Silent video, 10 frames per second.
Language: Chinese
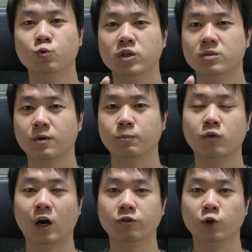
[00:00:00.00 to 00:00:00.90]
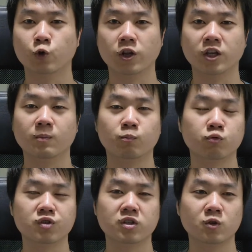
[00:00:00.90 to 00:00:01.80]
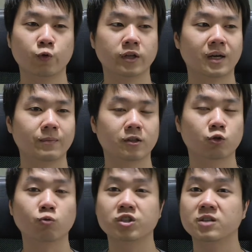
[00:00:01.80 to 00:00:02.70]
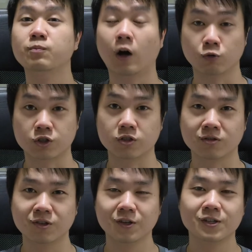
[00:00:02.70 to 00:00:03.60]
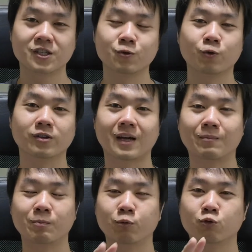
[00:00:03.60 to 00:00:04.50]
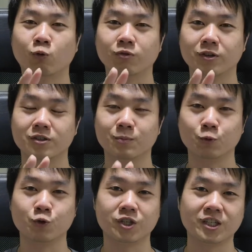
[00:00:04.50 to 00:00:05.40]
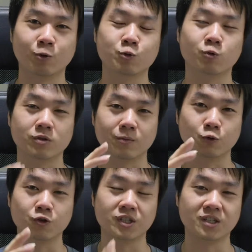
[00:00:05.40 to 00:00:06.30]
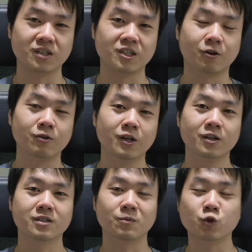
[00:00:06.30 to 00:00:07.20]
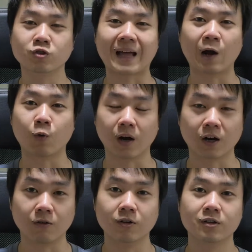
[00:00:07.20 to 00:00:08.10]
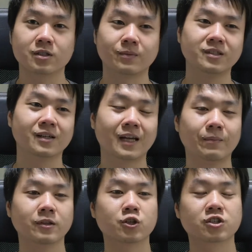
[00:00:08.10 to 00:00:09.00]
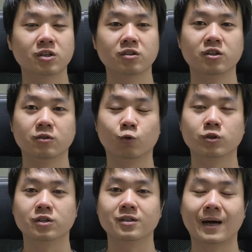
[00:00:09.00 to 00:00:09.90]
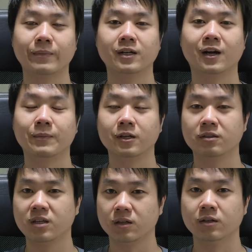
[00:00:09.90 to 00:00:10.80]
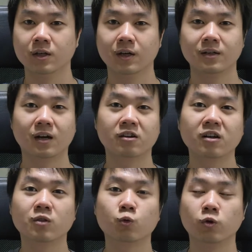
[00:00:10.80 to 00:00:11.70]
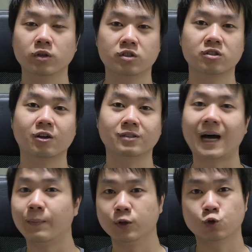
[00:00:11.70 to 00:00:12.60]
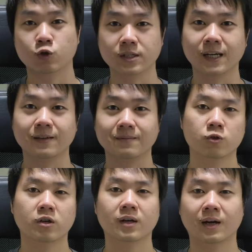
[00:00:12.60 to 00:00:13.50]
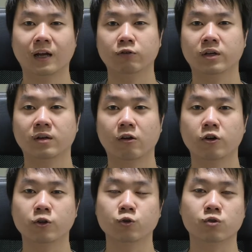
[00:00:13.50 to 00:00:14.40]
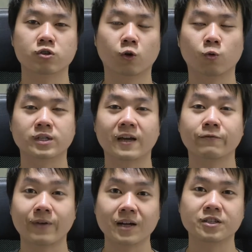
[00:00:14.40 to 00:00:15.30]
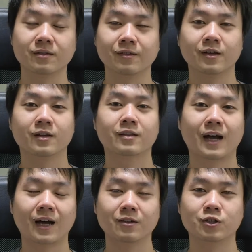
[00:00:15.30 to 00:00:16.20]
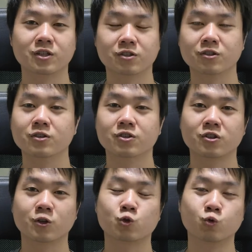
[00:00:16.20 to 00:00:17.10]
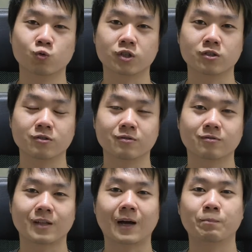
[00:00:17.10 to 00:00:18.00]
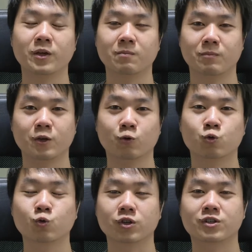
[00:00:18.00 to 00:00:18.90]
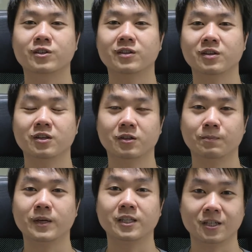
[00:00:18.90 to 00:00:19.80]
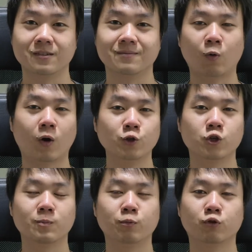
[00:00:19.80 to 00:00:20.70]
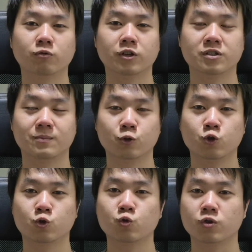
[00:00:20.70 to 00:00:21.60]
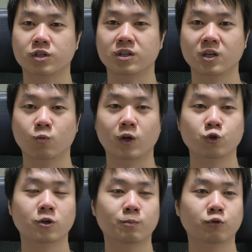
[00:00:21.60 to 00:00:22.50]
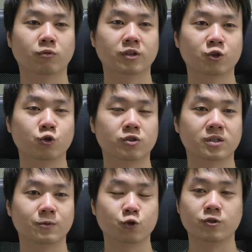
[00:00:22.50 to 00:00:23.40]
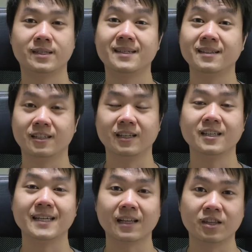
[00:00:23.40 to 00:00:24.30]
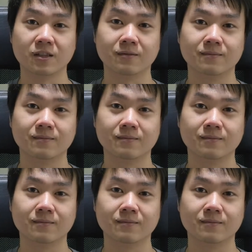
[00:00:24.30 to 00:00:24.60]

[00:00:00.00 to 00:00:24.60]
为什么不好的原因，不是因为他们的东西不好吃，是因为他们不懂得怎么去销售，怎么去行销，怎么去打广告，怎么让他们的生意，或者是他们让他们的店。让更多人知道他们的存在。所以跟他聊天聊了很久之后，我才发现他其实是个厨师，他并没有做生意的背景，他完全不懂得怎么去做生意，完全不懂得去怎么去经营一家店。